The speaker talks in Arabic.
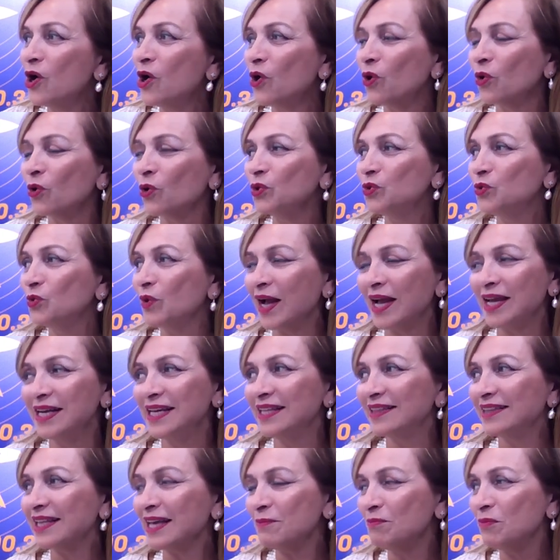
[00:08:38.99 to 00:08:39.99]
غدوه اللي
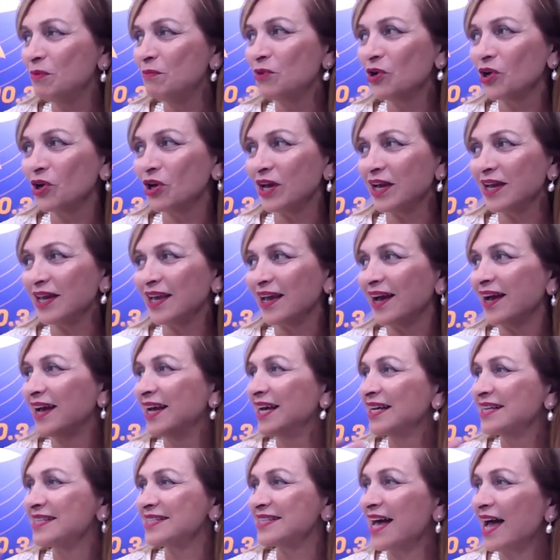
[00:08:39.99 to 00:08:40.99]
طيب ملوخيه
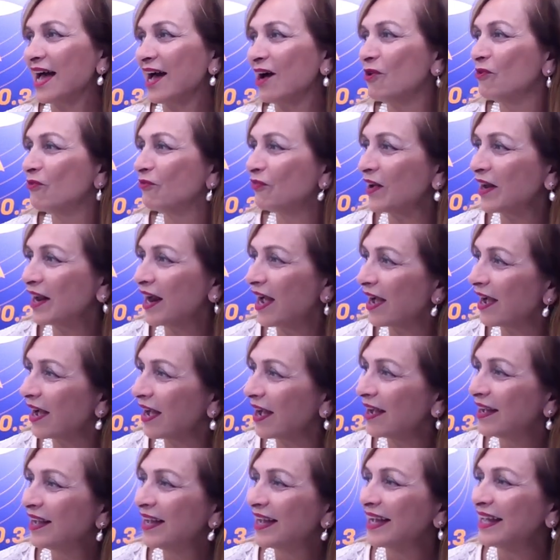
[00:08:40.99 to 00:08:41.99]
صحه وفرحه